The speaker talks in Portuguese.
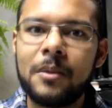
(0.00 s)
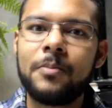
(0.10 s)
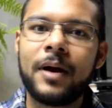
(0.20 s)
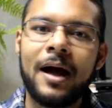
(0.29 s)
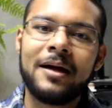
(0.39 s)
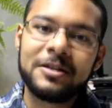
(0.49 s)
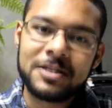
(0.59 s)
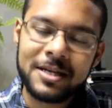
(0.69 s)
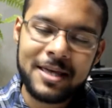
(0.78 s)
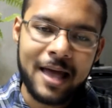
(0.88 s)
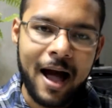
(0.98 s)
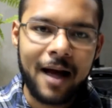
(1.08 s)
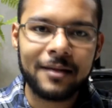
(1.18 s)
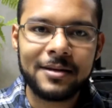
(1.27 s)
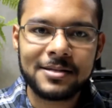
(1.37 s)
para te
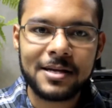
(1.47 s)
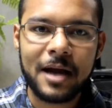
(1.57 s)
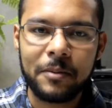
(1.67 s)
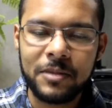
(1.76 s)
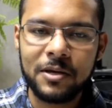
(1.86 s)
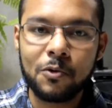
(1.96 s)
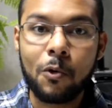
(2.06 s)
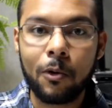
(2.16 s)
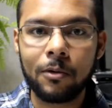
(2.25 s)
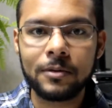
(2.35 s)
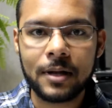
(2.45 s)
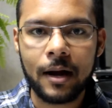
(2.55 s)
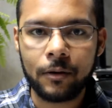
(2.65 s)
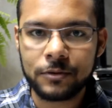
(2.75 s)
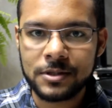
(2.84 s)
guiar nesse caminho contra a
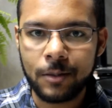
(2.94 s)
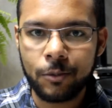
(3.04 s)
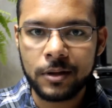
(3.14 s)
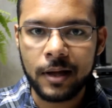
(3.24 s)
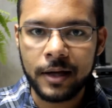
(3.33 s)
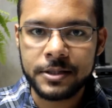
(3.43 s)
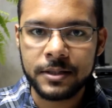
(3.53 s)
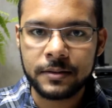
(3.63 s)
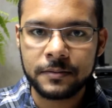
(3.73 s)
autossabotagem